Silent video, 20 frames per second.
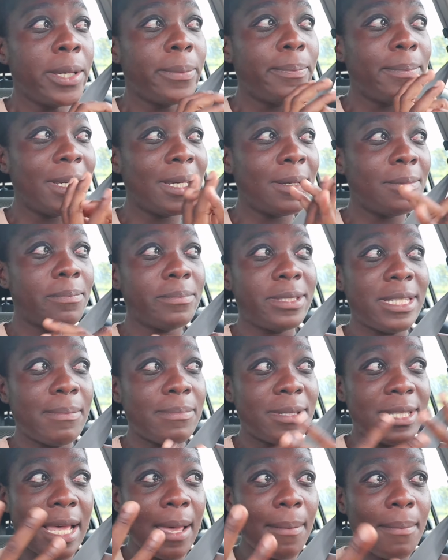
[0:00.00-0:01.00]
mais
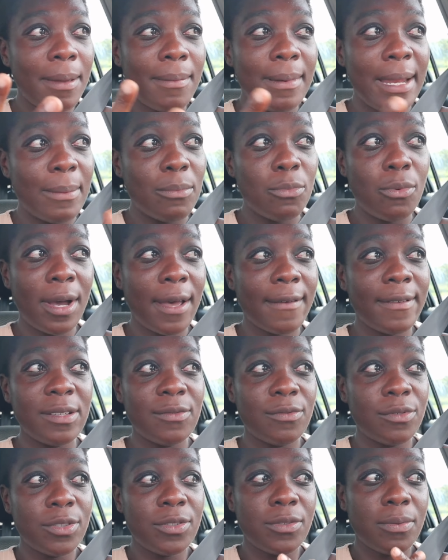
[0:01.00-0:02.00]
c'est ça même l'amour
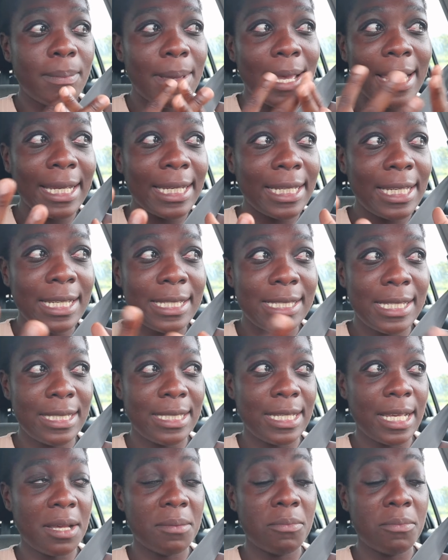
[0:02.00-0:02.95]
avec votre mari, etc.